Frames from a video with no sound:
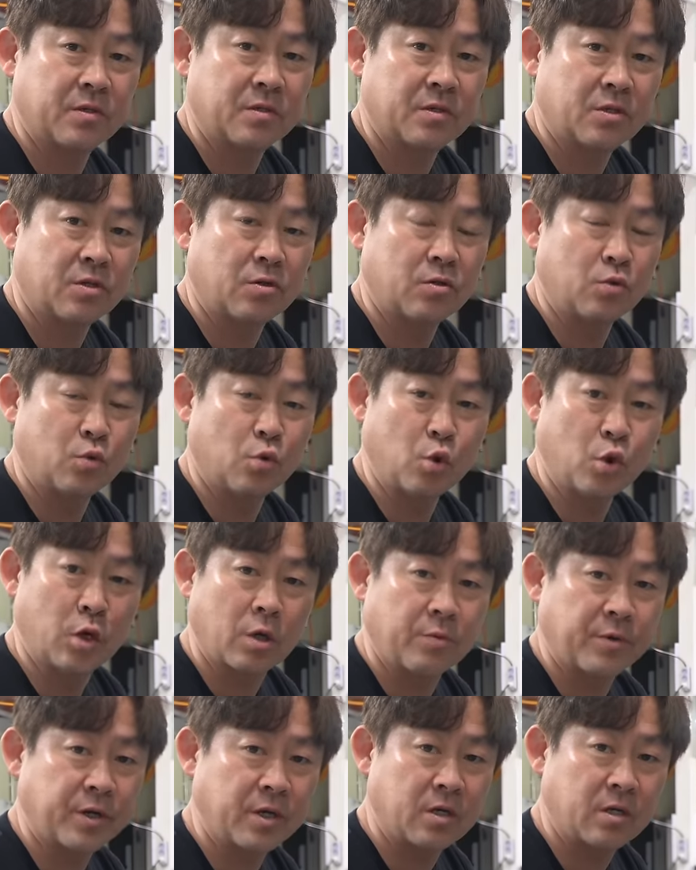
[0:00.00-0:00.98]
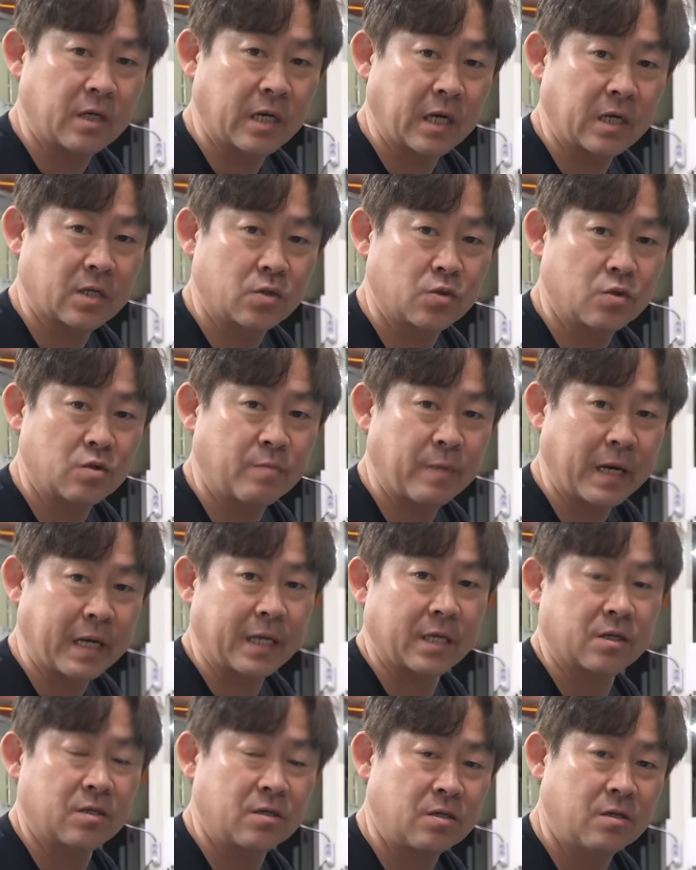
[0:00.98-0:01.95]
저걸 녹여버려? 가속을 막
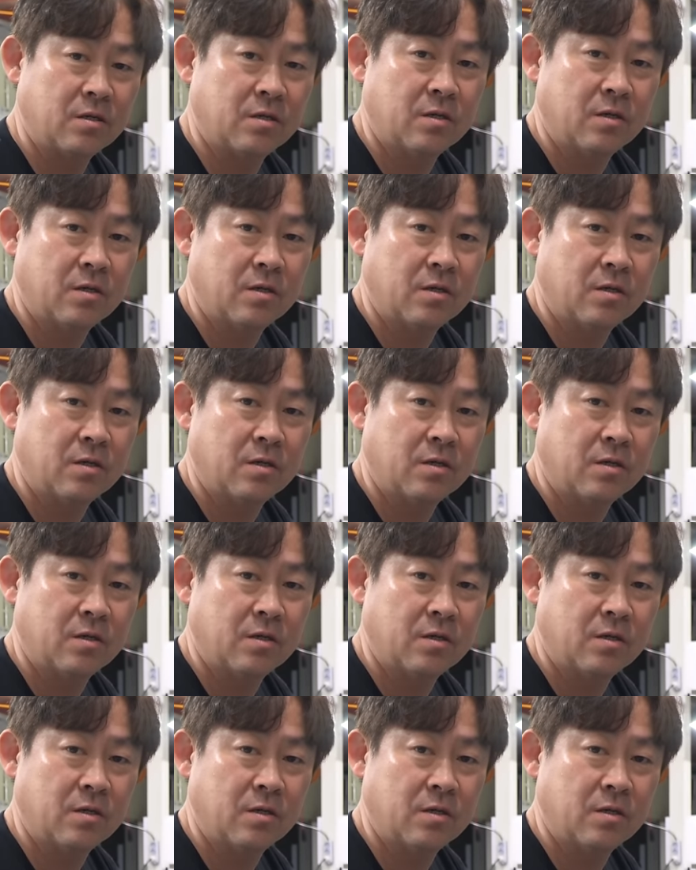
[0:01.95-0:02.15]
해서?